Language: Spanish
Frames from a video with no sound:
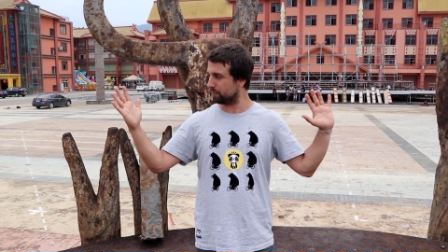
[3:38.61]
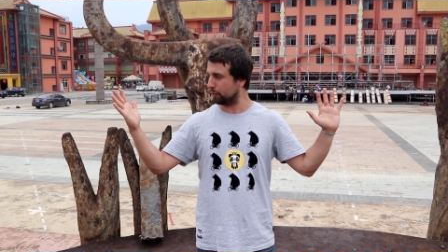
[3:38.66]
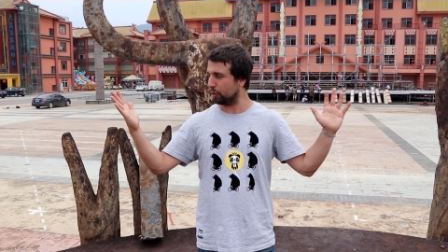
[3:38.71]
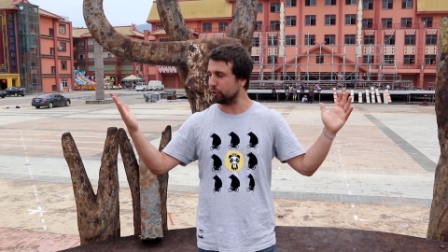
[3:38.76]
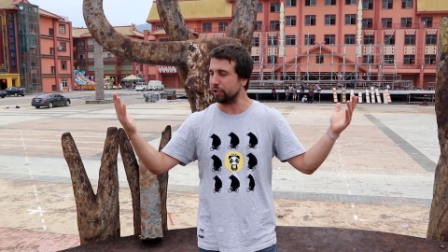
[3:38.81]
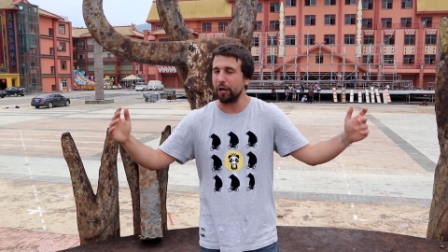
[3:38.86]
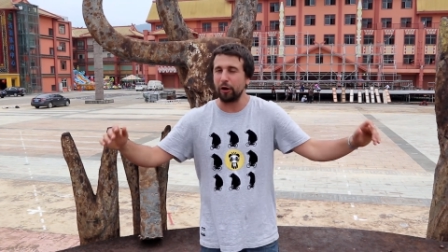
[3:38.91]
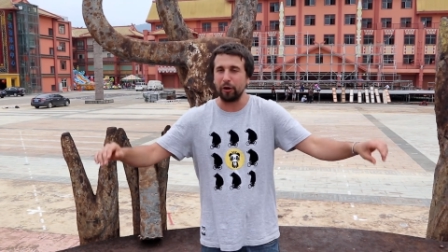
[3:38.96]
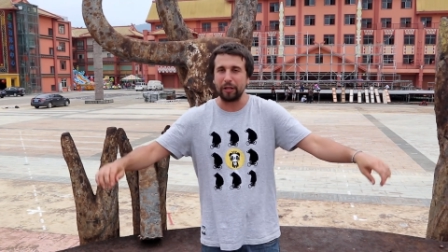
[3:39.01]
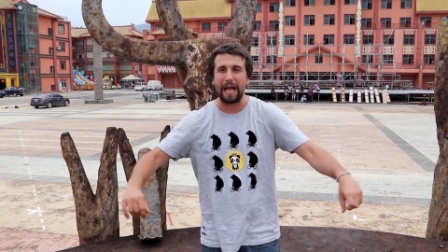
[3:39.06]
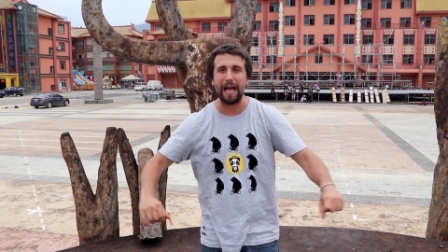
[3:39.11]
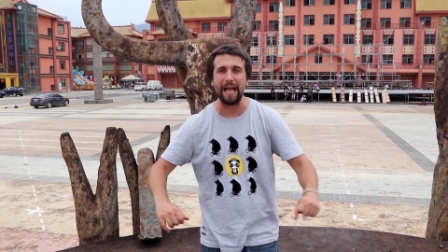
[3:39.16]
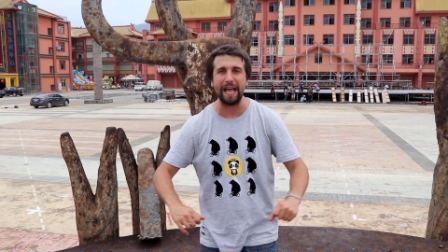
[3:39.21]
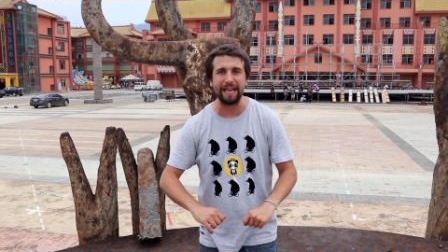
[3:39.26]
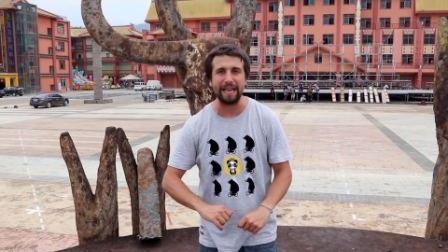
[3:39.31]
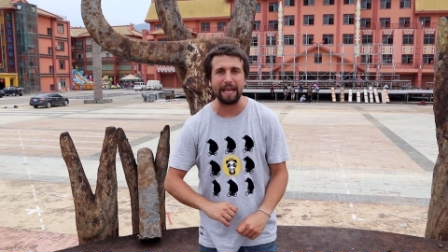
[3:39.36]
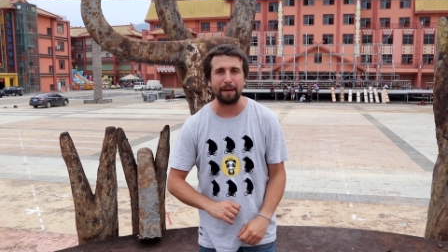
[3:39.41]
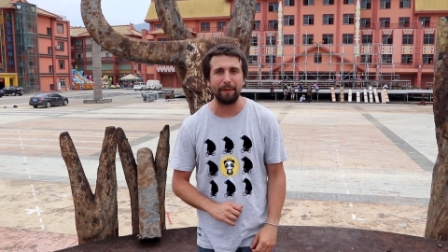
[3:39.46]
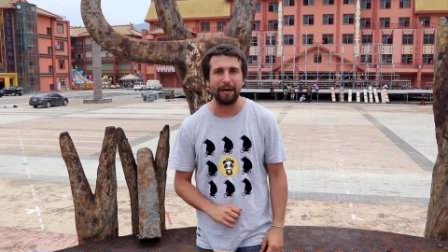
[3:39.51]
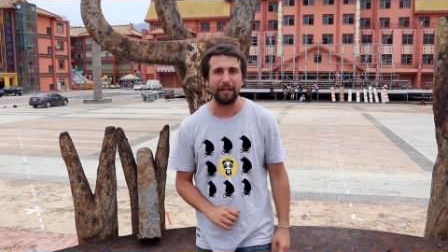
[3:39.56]
no tengo nada
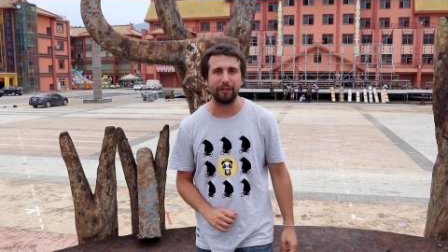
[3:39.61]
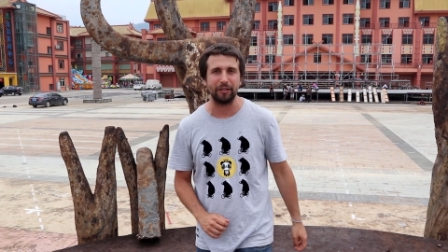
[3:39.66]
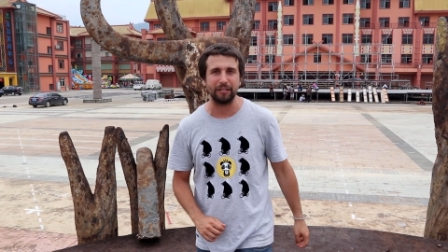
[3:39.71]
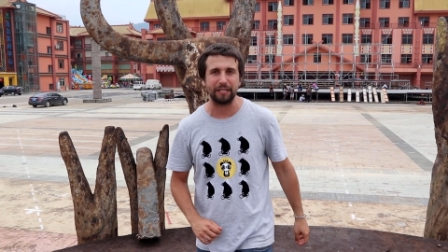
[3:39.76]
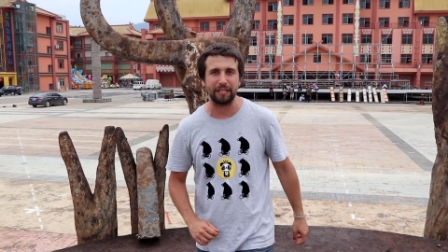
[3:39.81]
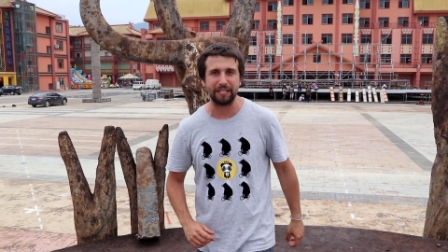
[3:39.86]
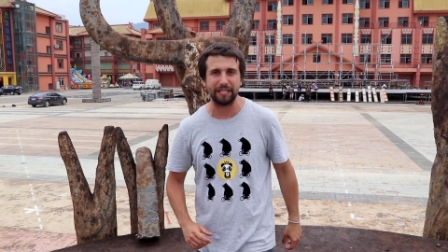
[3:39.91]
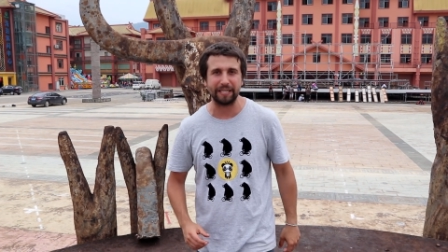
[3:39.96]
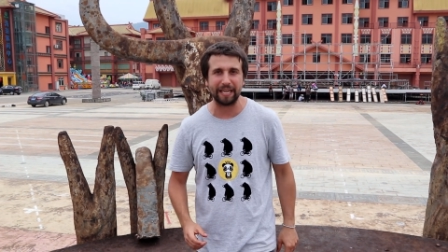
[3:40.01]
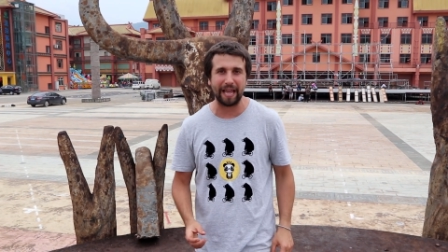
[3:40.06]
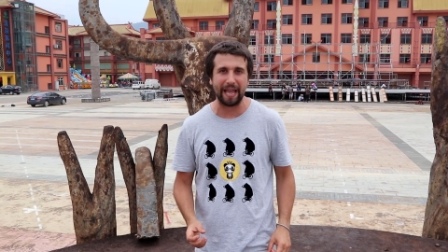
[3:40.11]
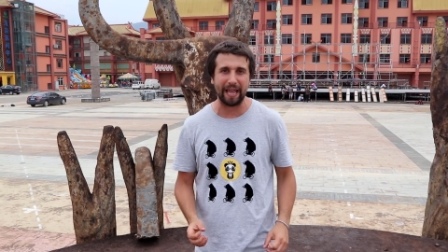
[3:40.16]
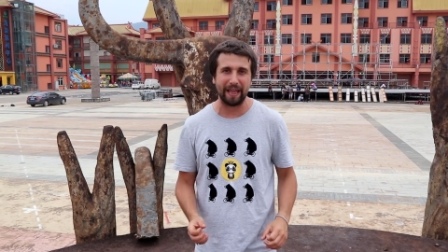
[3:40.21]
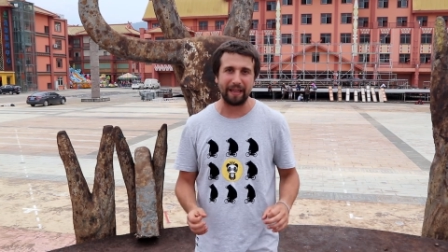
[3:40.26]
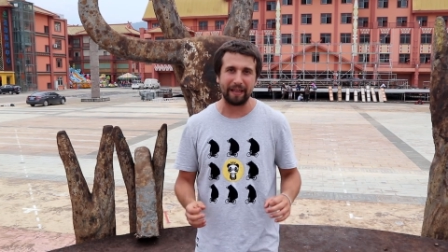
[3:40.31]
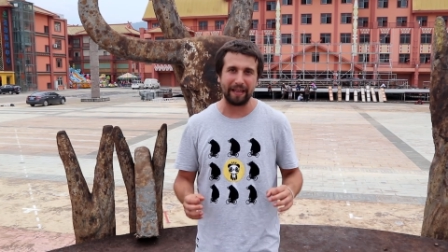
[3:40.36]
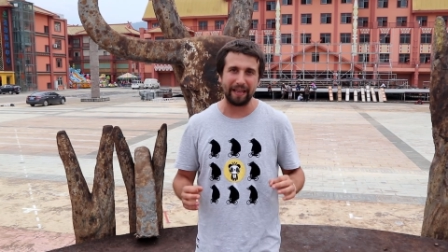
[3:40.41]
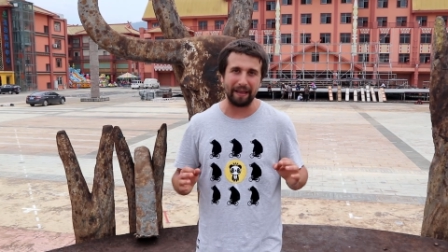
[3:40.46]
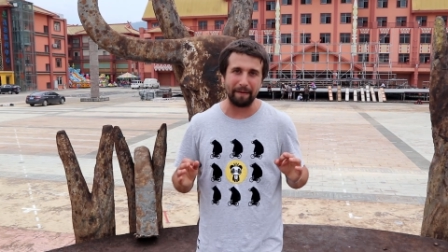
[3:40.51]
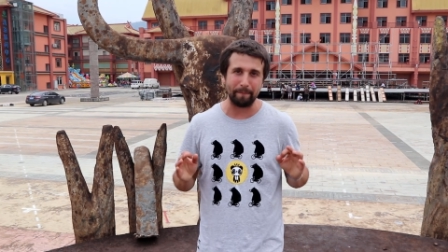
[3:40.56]
en las manos, así que
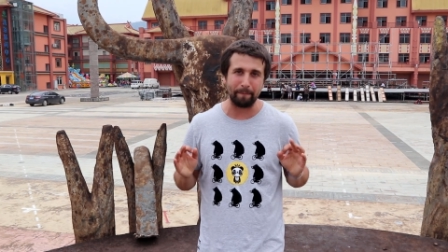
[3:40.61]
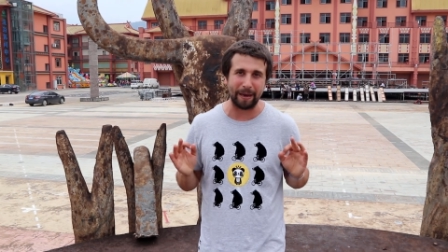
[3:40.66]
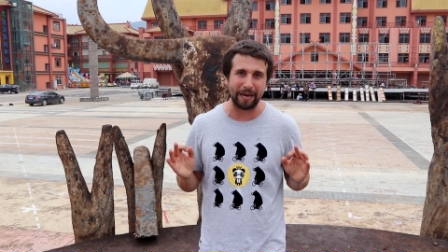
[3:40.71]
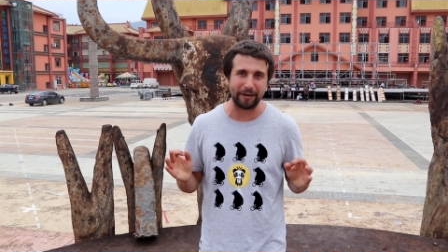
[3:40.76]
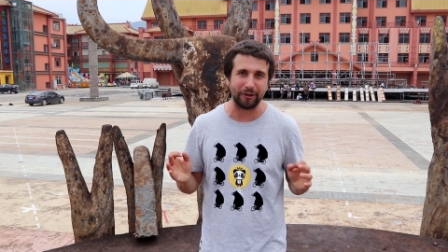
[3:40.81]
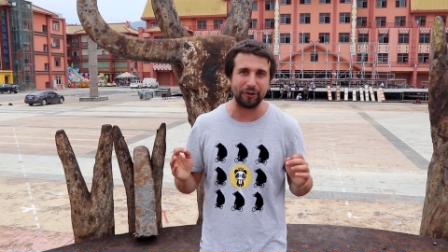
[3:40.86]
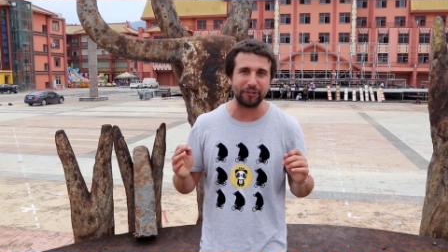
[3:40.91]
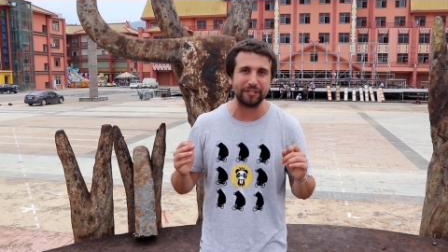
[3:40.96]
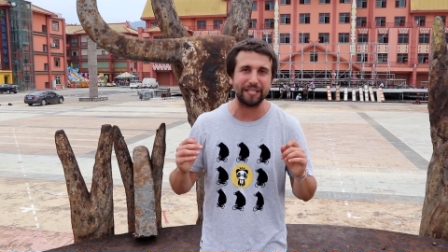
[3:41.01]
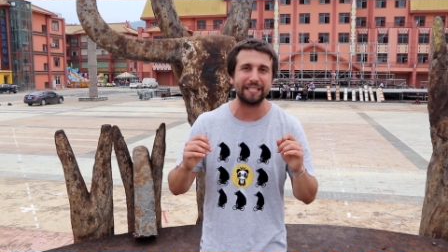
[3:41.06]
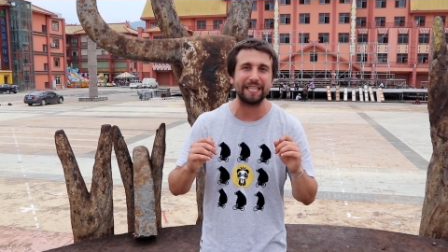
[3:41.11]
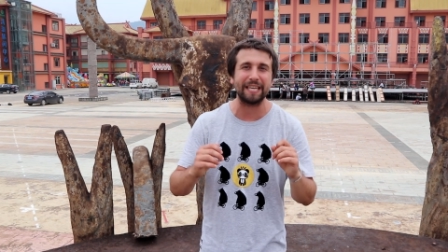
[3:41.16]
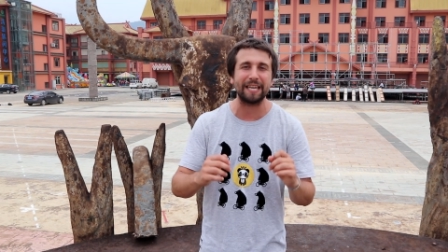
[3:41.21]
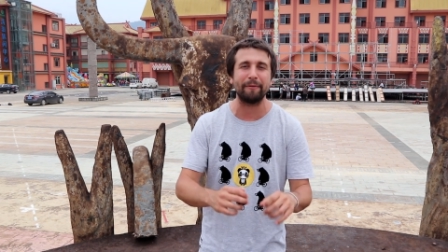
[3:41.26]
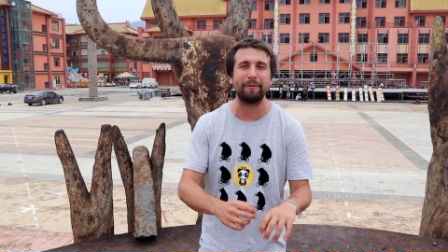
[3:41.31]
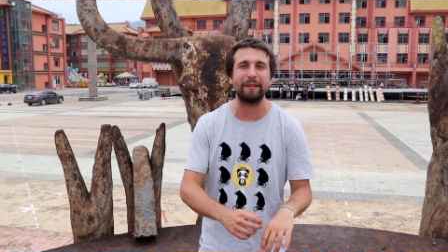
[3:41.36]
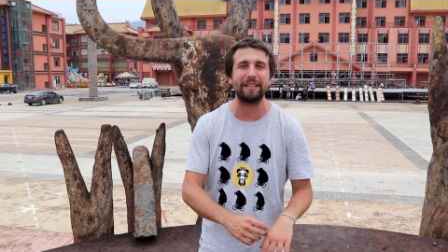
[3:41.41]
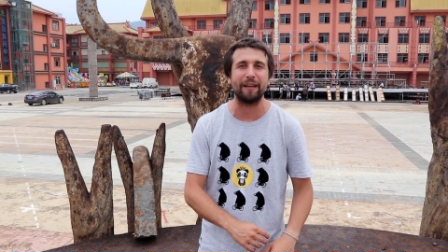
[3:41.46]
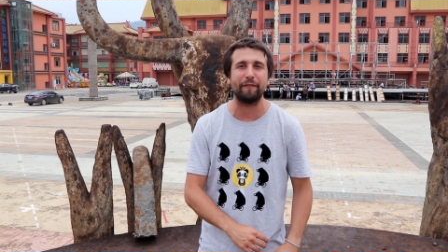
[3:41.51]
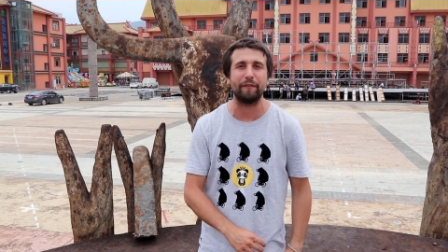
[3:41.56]
Marcos es el
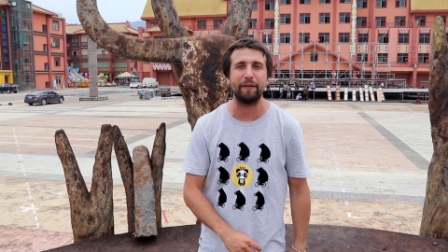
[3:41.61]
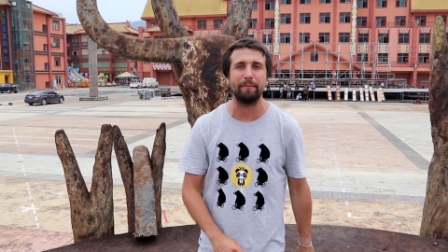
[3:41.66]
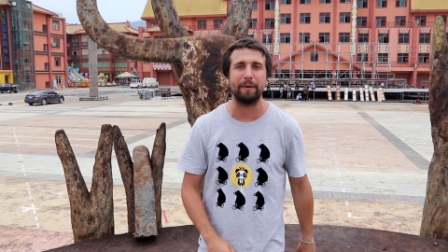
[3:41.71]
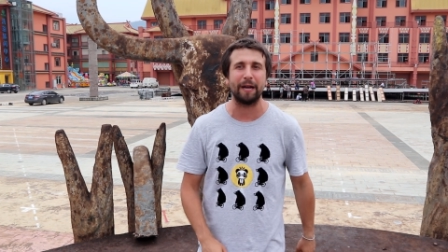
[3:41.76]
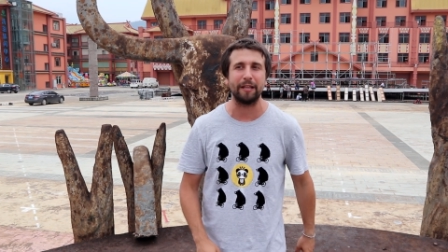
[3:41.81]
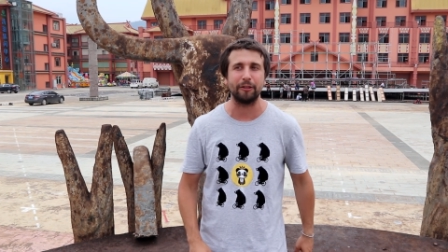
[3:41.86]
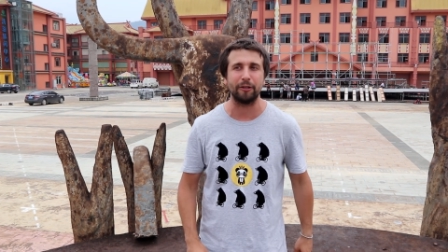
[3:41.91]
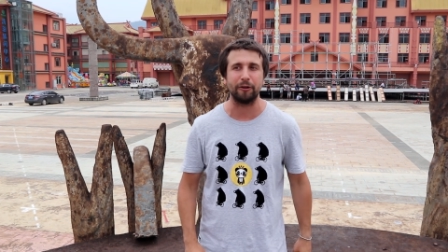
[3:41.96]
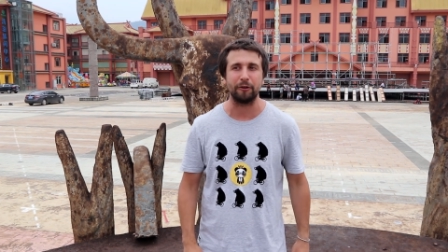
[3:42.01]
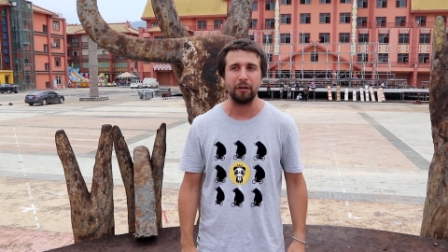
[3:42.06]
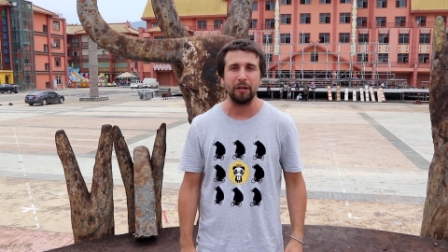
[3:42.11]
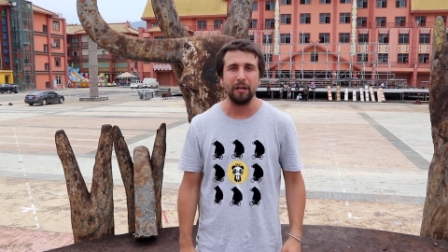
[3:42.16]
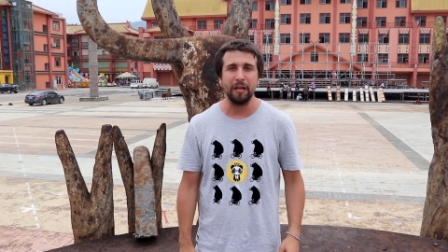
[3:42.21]
que me está filmando.